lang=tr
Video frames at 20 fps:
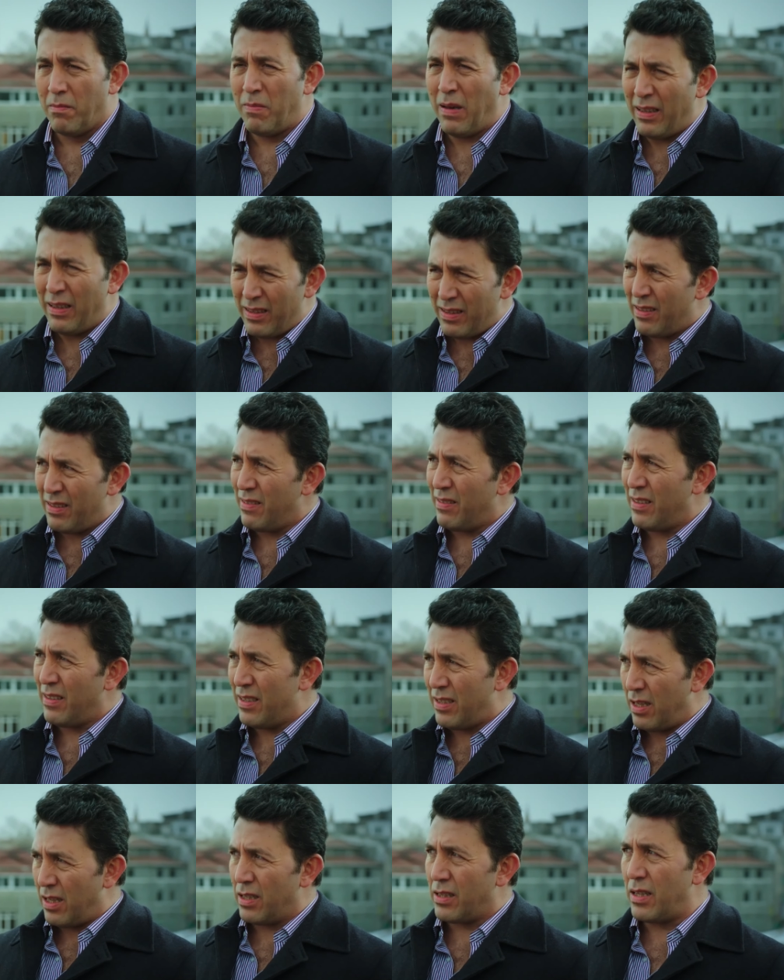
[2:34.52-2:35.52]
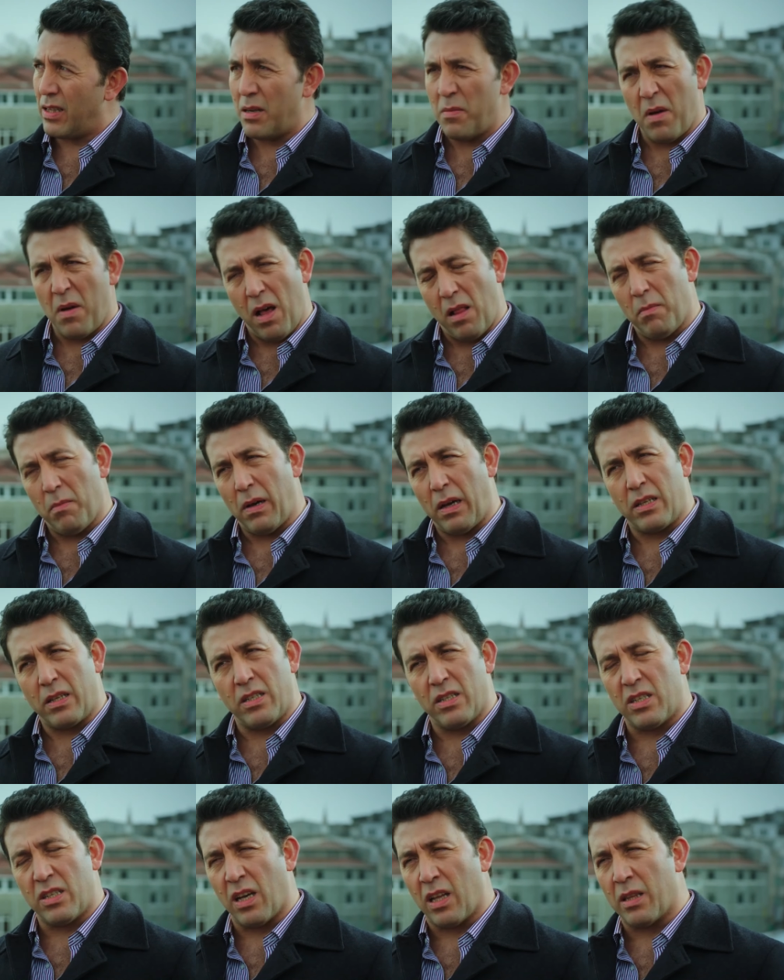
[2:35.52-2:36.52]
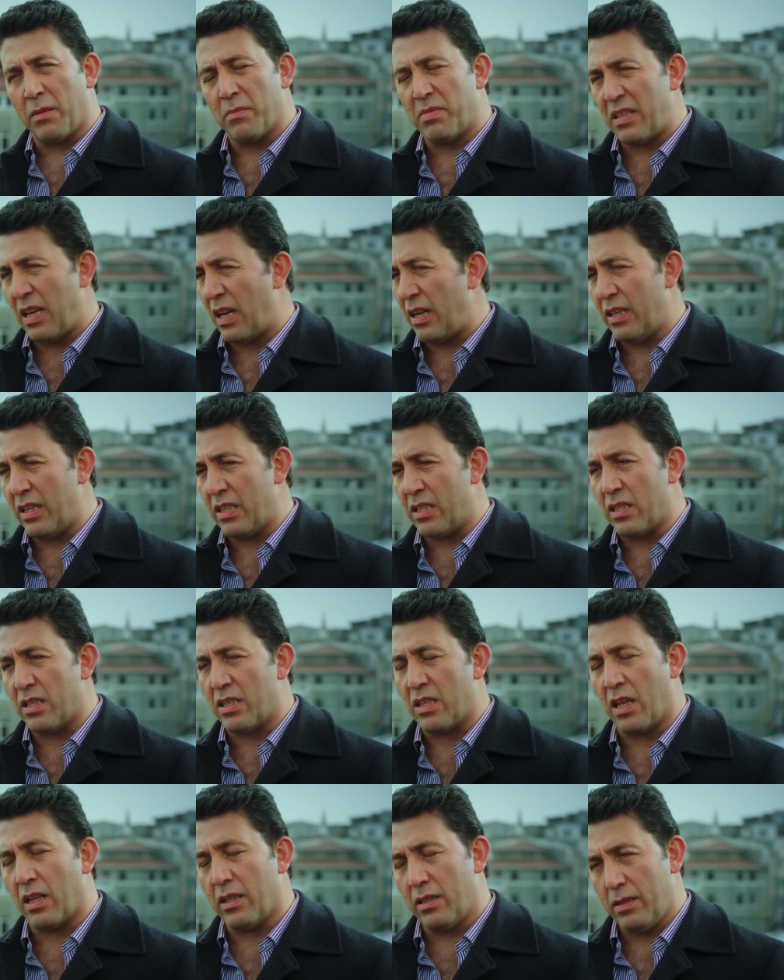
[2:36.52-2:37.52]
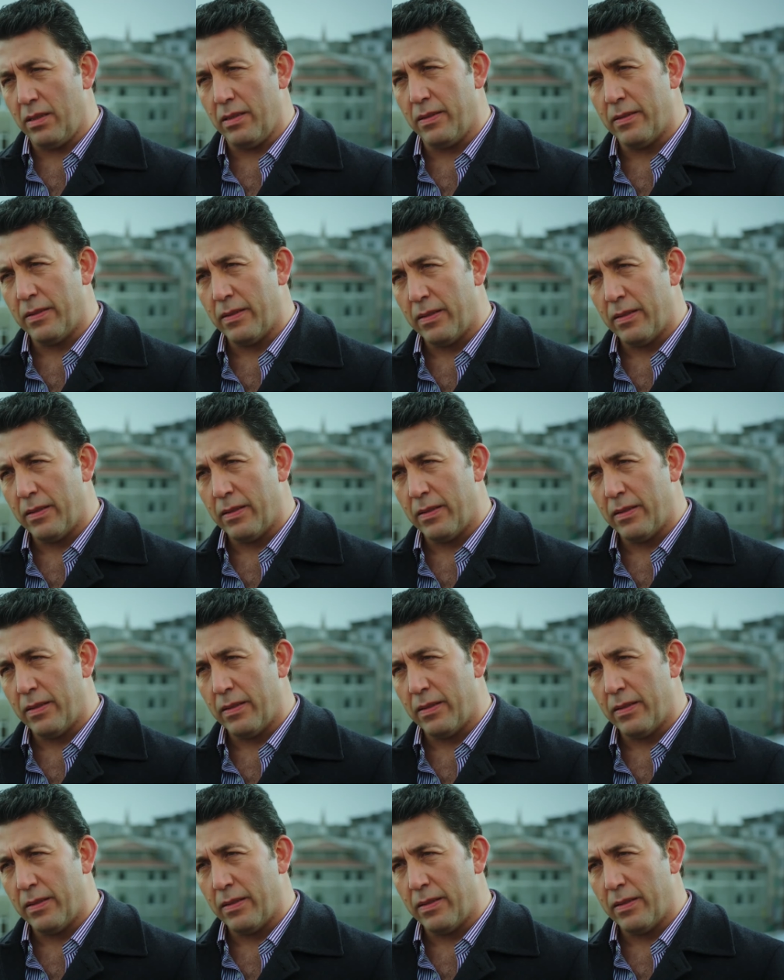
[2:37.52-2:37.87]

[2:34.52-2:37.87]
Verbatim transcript: Ben istediklerimi almak için çaldım. Sen niçin çaldın?